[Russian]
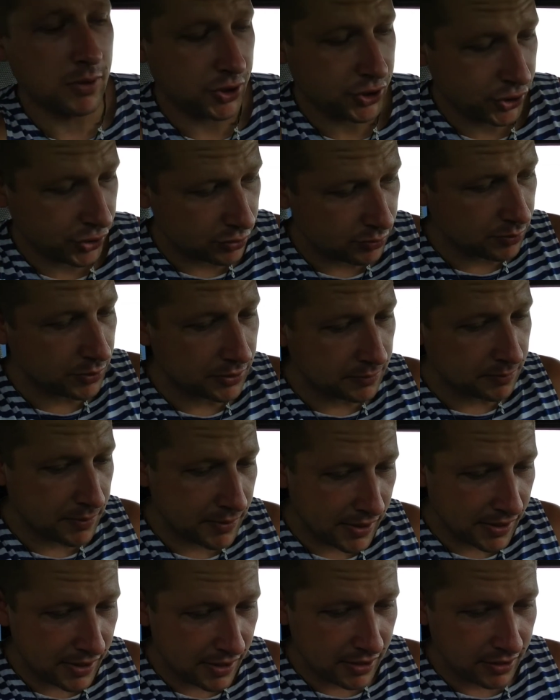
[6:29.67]
машину под
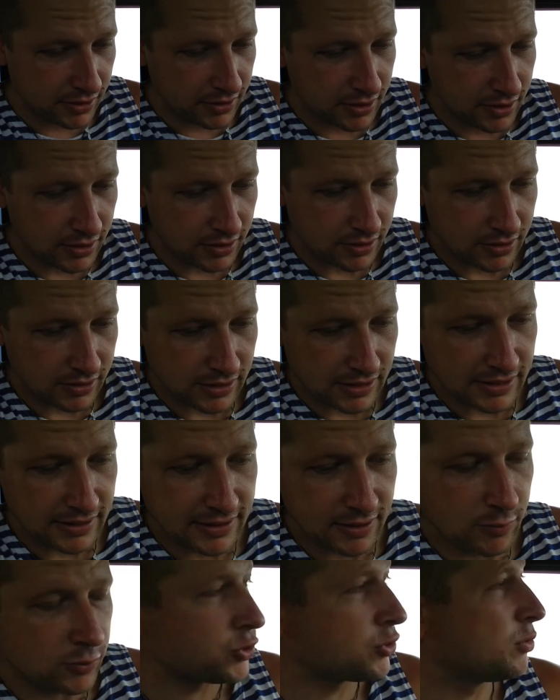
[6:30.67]
проект для
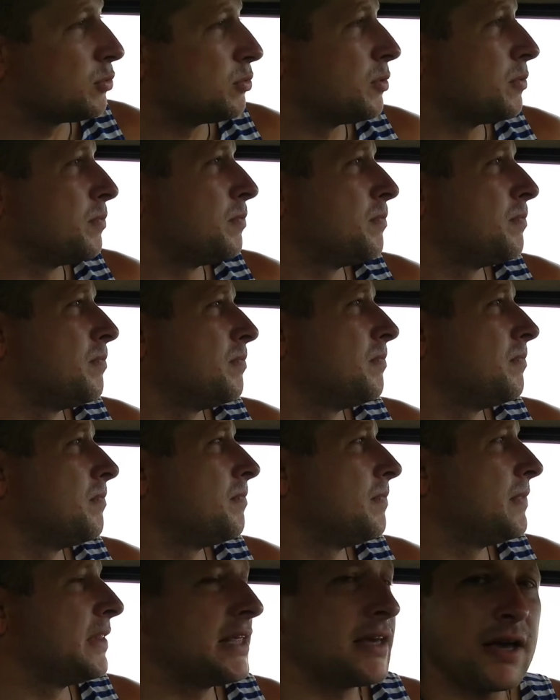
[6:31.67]
того, чтобы
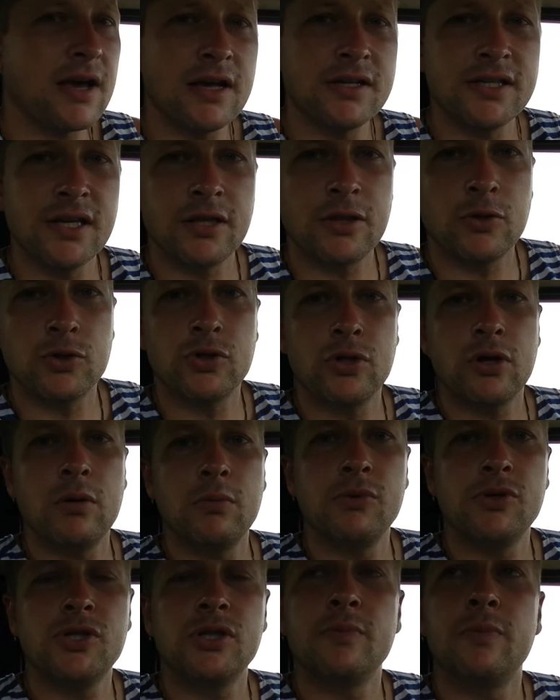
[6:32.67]
доказать то, что
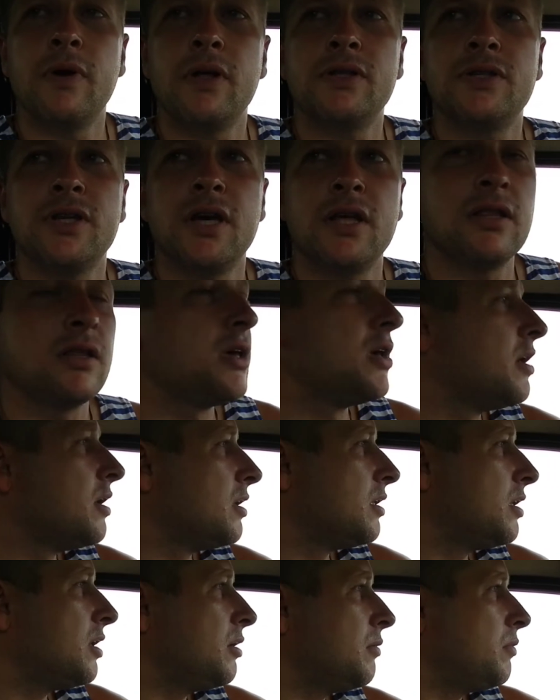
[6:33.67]
обычный пацан,
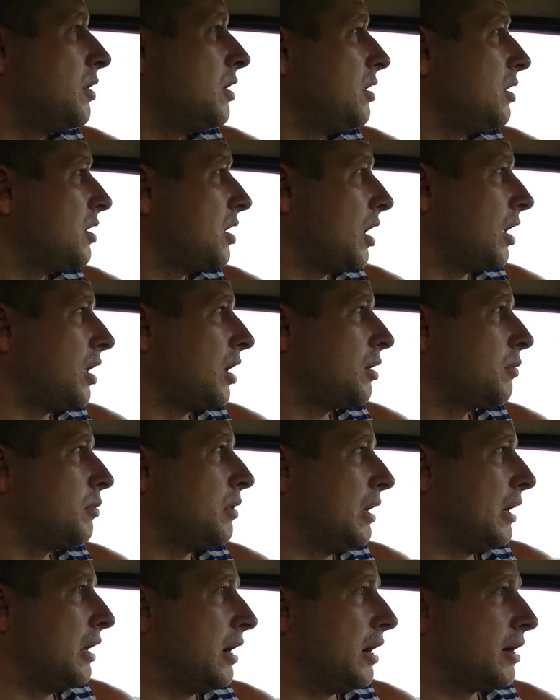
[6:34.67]
не имея никаких
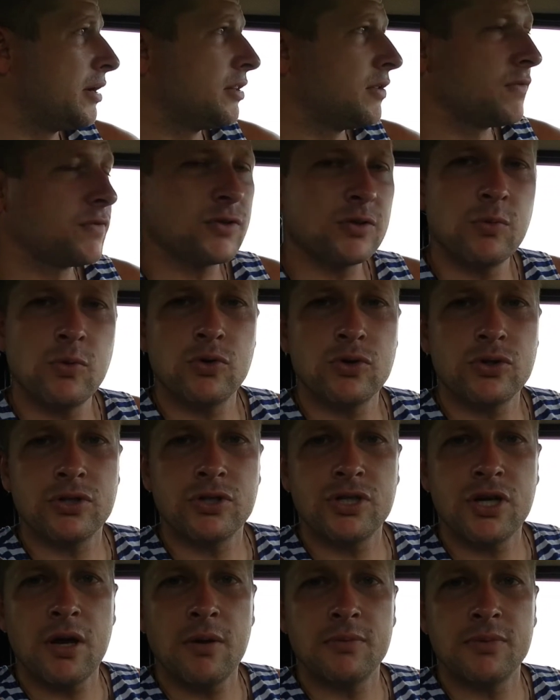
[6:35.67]
миллиардов, сможет
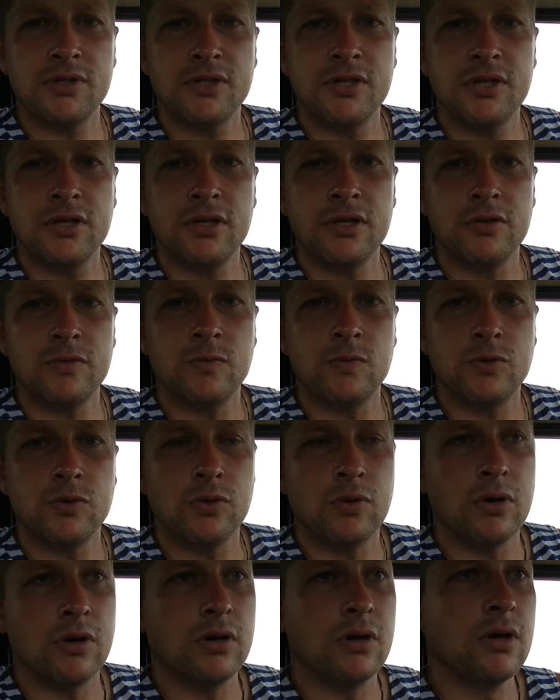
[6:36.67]
сам сделать
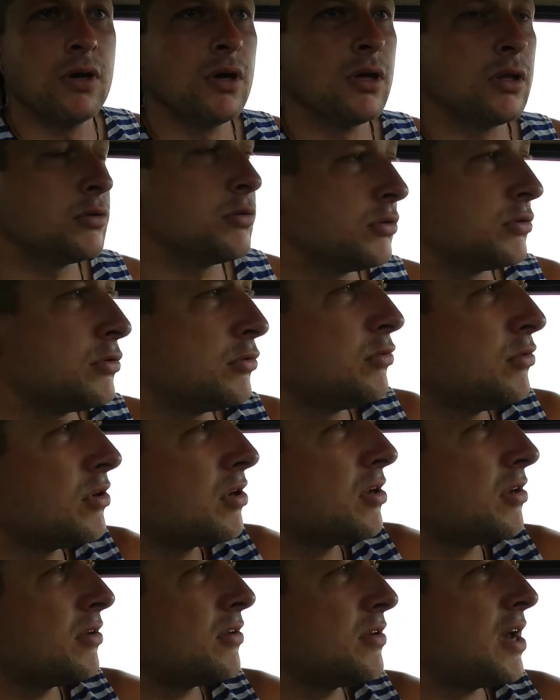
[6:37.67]
все. То есть, ну, не,
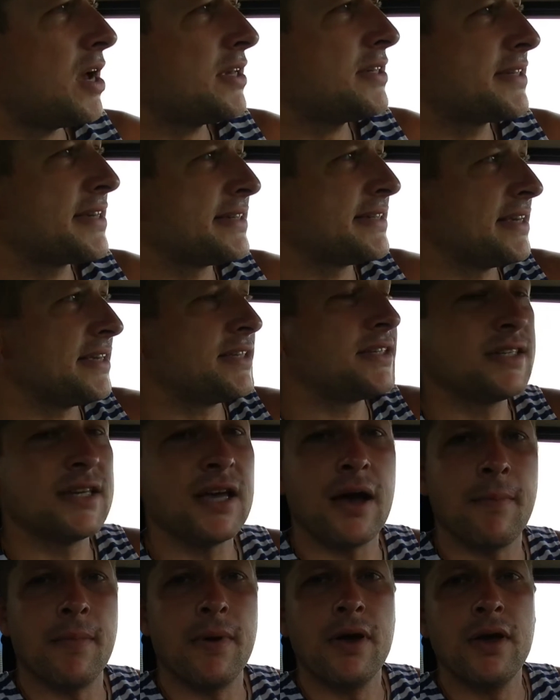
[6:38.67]
как сказать
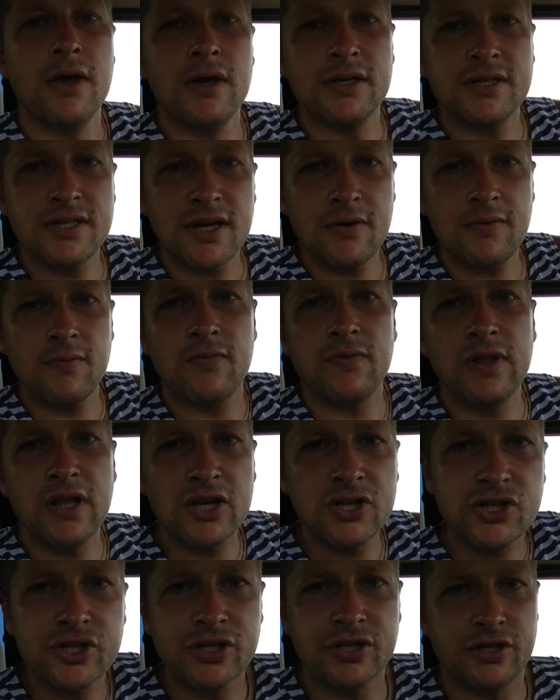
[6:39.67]
сам? Сам
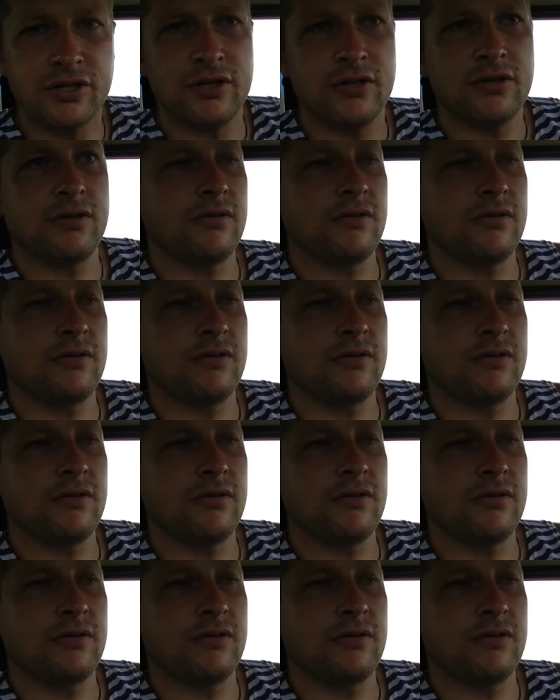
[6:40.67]
вложить.